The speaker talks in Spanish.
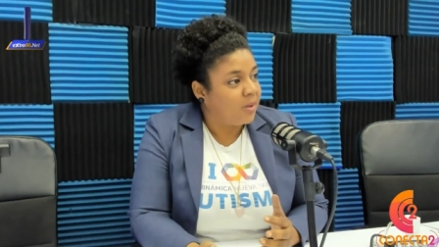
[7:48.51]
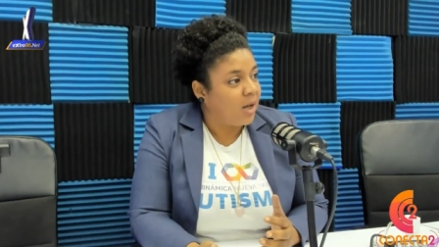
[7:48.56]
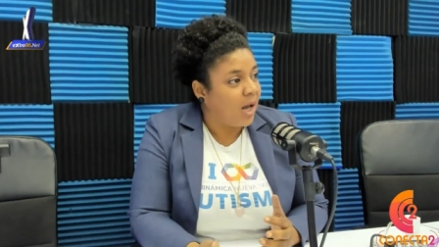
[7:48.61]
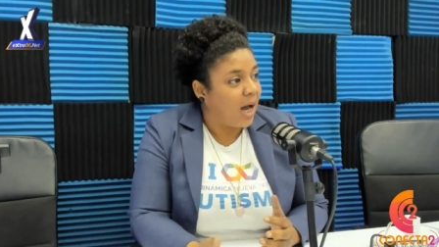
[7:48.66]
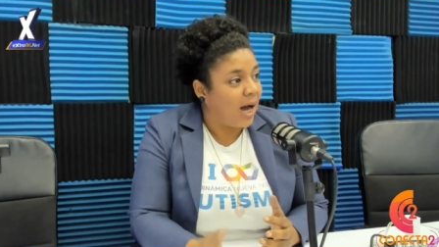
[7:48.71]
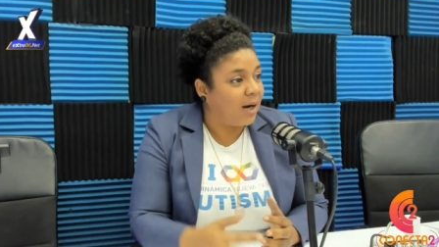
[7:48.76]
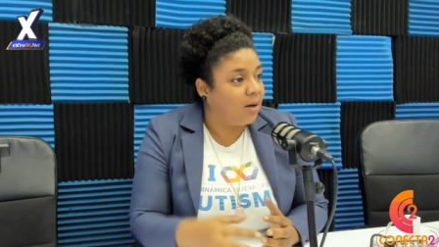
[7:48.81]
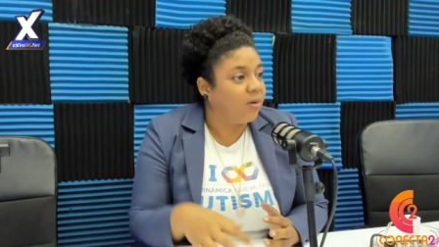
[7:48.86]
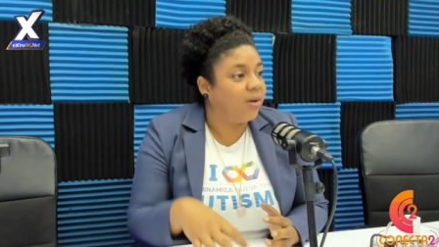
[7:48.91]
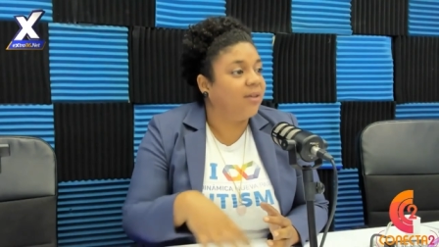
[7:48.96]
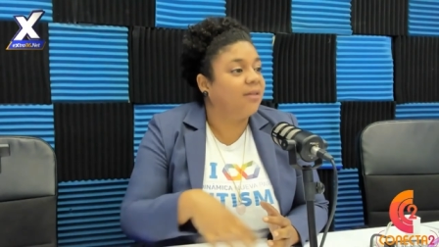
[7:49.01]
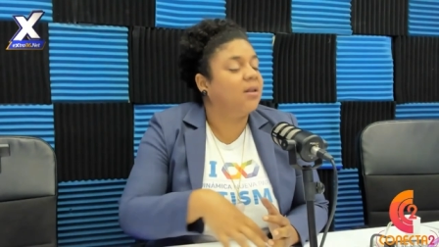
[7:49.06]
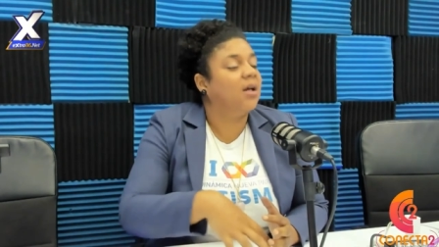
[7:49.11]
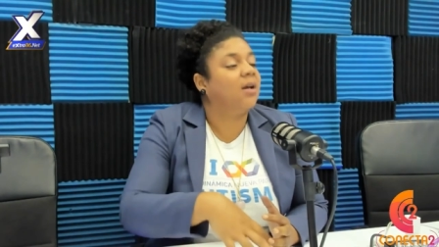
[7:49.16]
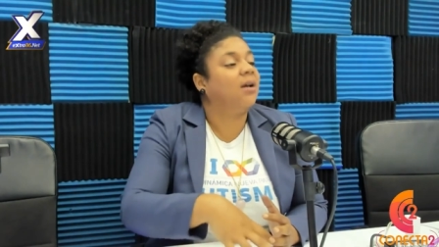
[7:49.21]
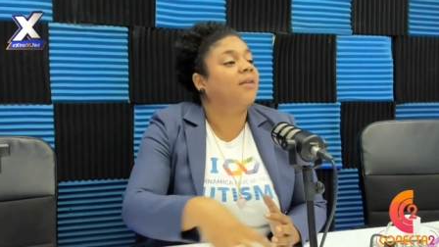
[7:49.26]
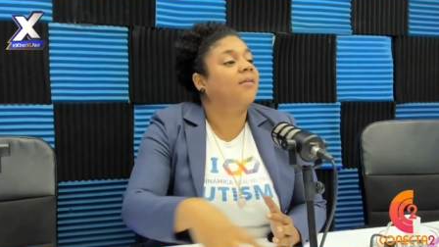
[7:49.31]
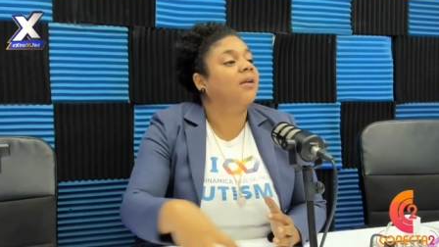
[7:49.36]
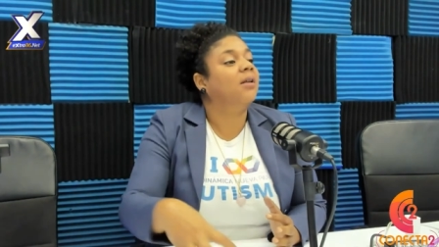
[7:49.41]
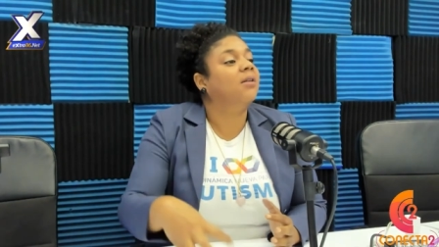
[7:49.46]
a lo que
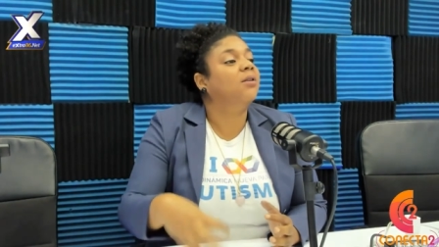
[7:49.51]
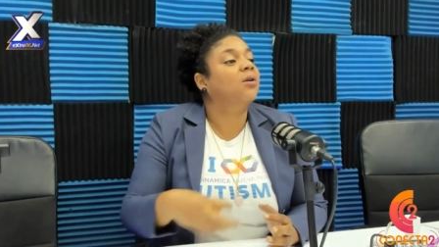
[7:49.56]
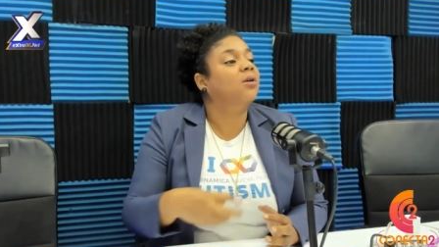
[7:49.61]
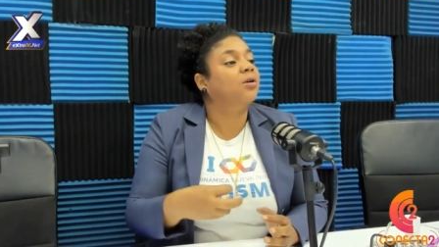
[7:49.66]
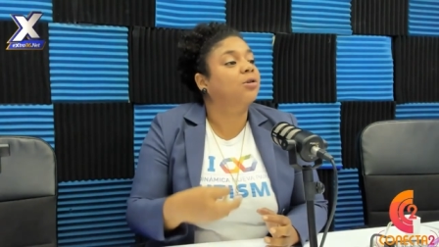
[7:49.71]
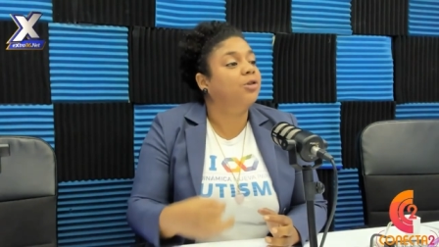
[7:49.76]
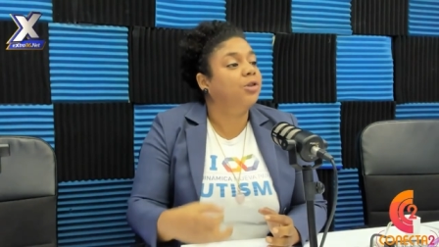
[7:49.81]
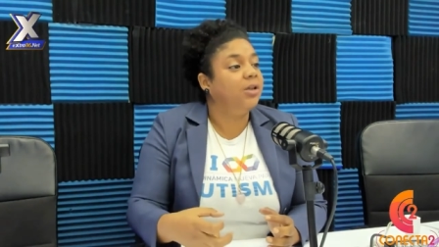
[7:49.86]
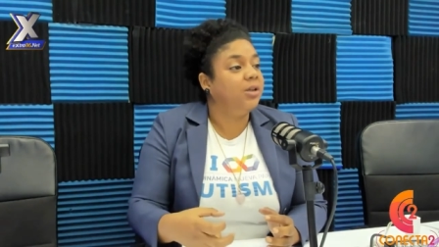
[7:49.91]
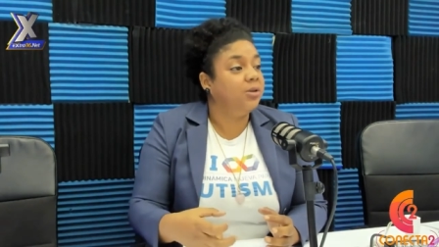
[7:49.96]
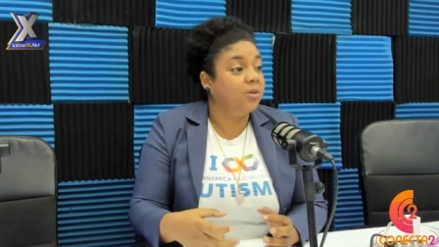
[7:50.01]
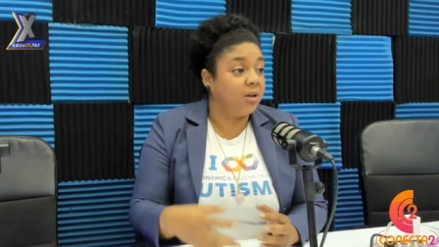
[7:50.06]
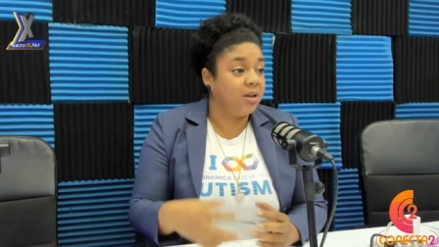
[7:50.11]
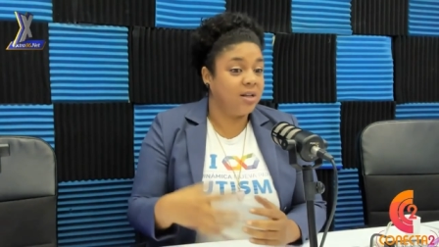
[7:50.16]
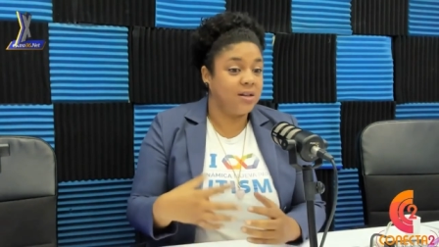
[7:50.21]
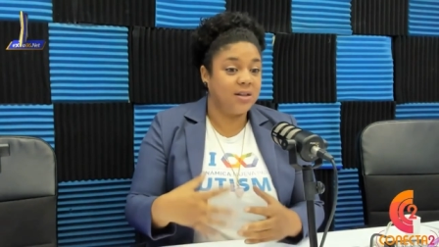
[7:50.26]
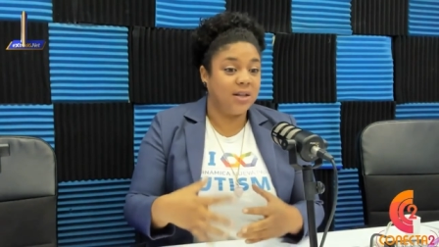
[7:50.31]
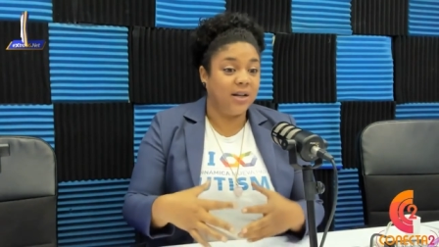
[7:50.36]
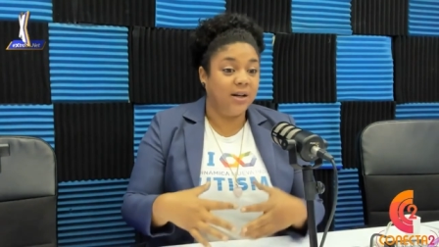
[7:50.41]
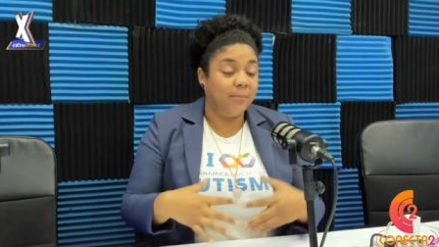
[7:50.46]
están haciendo los niños,
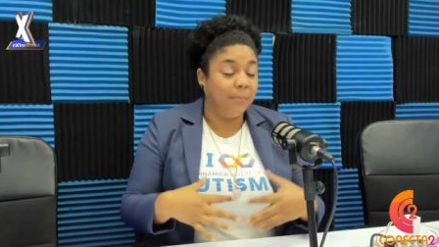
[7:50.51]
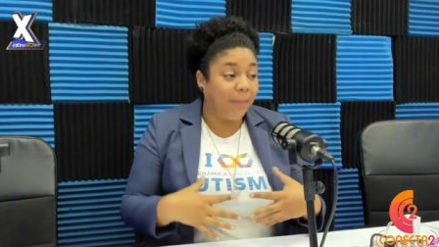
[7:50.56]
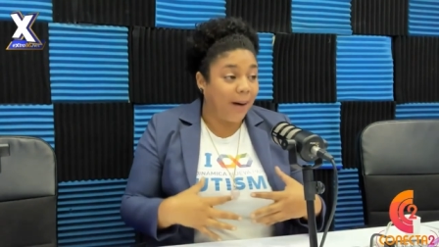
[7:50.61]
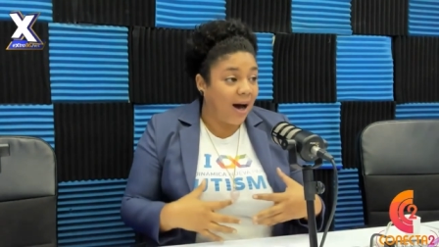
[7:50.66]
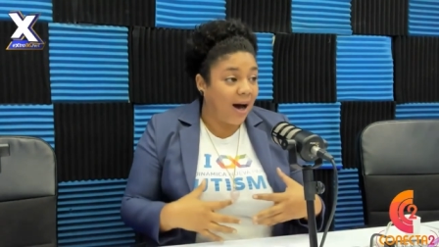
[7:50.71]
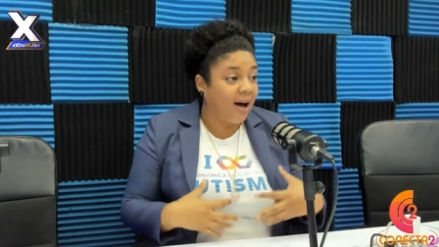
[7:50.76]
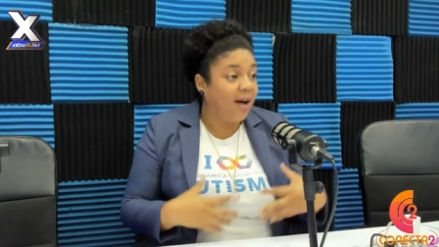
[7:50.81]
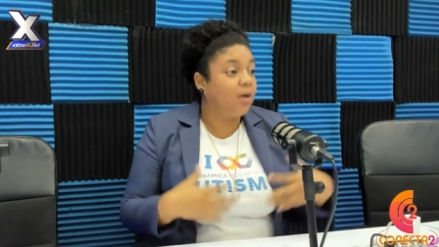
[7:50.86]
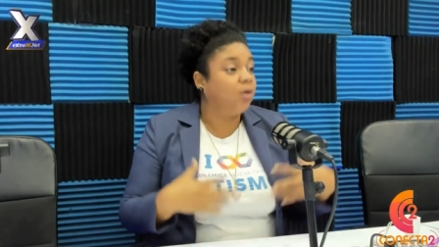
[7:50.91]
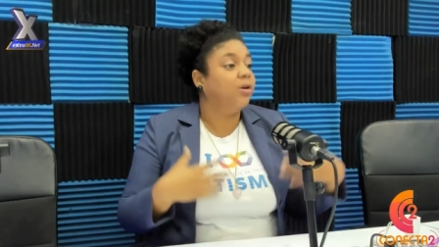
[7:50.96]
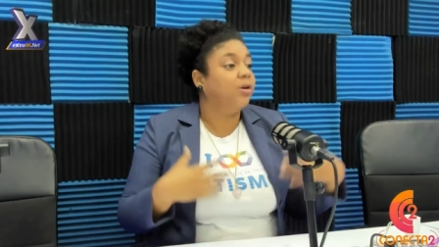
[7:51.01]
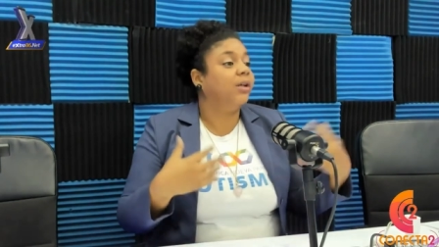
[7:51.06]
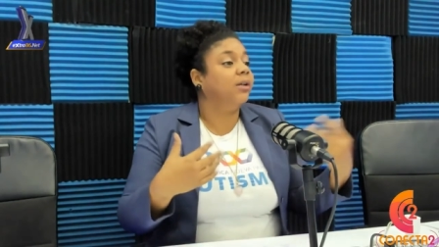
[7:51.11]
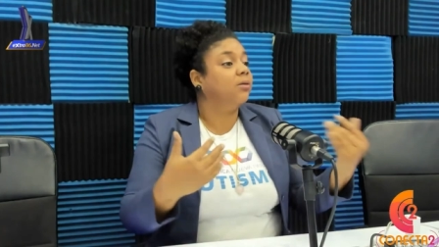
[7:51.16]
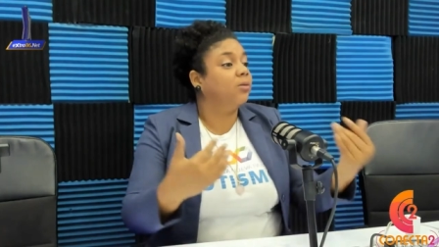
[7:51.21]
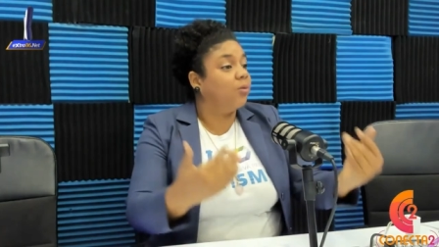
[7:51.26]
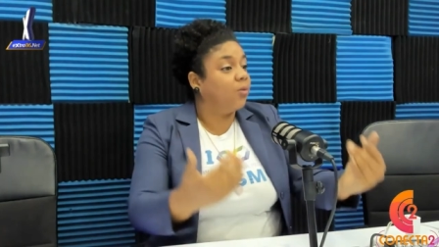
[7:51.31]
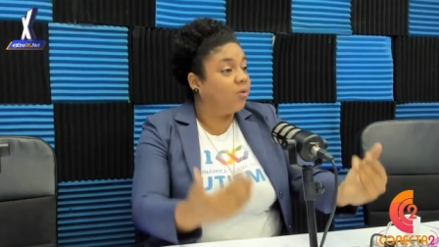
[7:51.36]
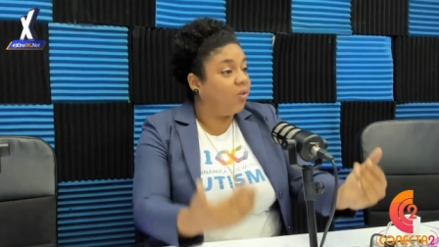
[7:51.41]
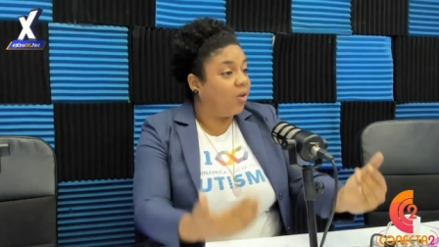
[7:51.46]
es decir, va con
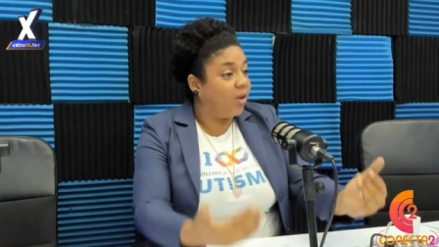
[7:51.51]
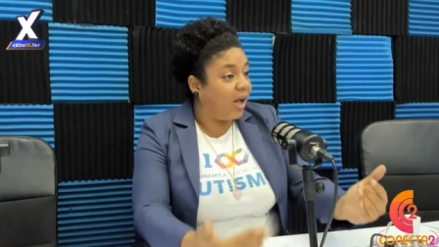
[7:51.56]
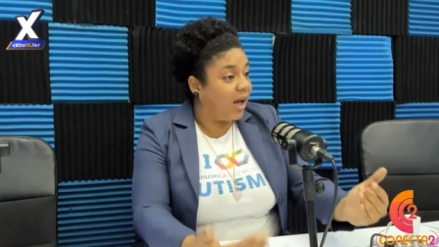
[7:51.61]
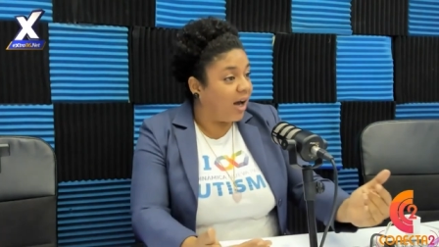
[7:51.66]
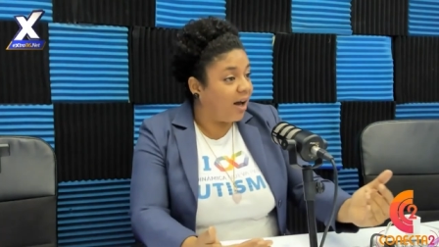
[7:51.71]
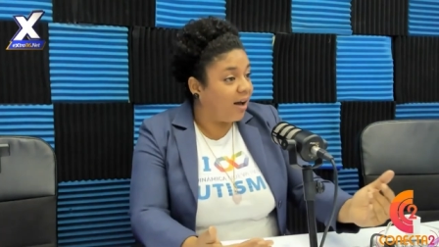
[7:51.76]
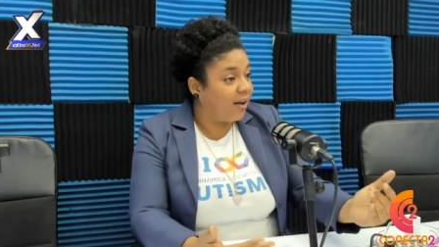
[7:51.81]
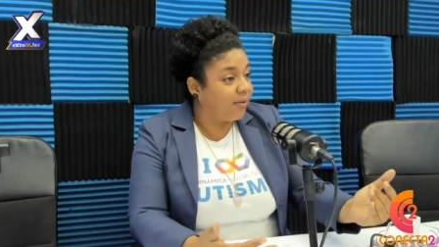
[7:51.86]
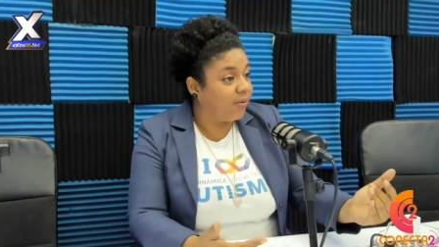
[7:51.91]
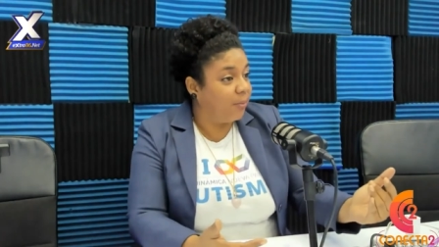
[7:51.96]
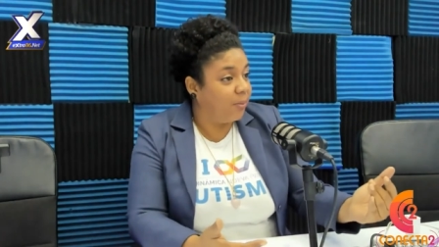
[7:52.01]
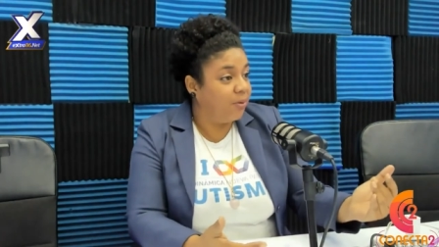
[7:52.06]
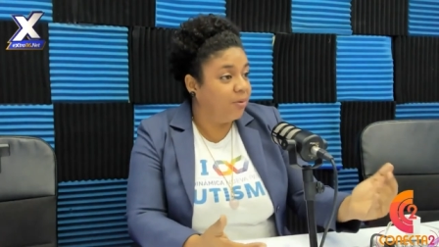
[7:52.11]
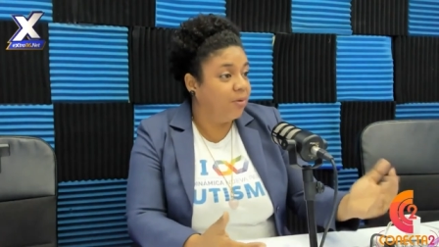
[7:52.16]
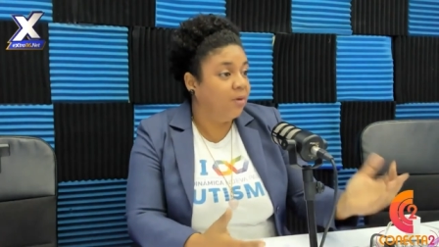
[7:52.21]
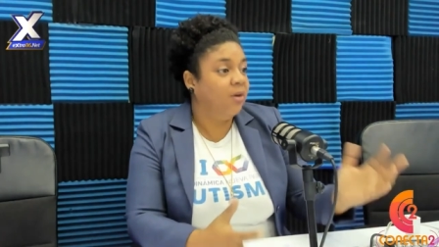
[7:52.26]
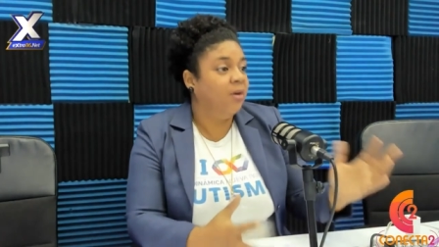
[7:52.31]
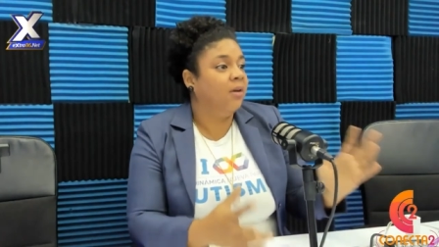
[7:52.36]
entusiasmo,